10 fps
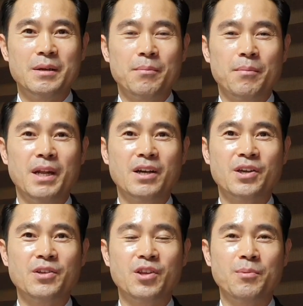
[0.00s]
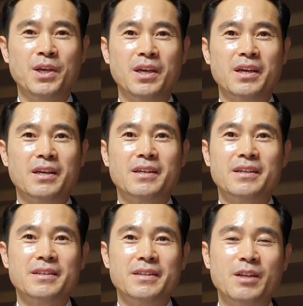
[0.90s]
메나킹TV
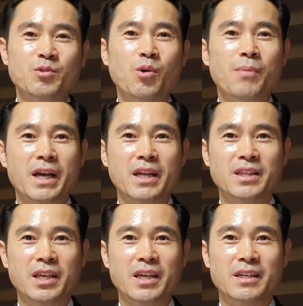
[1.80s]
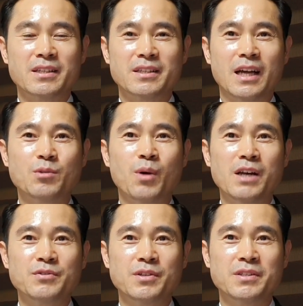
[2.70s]
네트 마케팅 나도
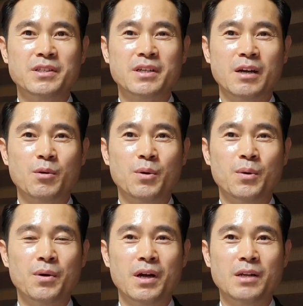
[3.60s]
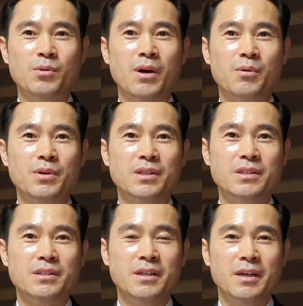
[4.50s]
할 수 있을까로 활동하고
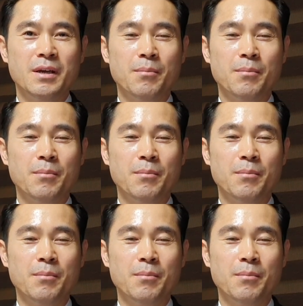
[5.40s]
있는